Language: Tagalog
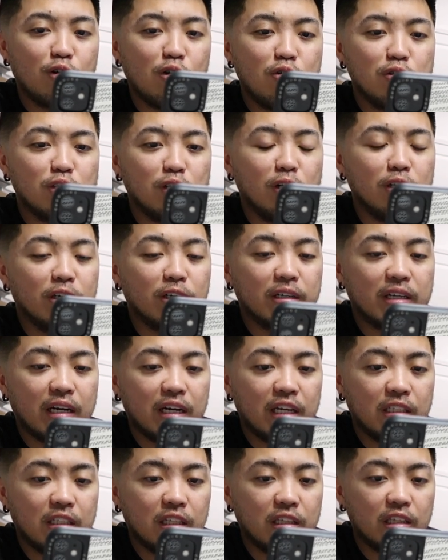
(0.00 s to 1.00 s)
close all your
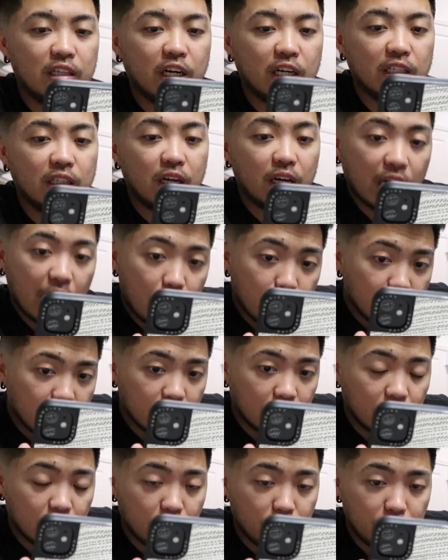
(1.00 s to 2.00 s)
credit card accounts
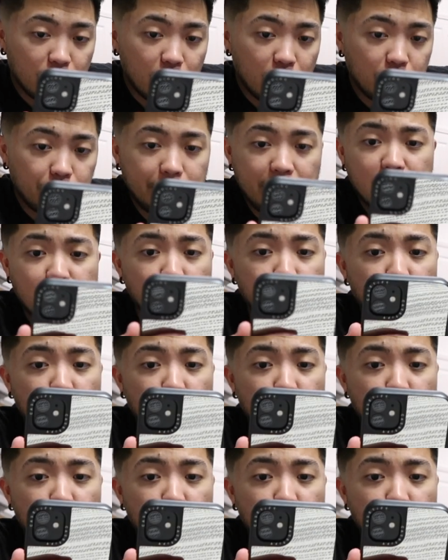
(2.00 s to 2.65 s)
in the Philippines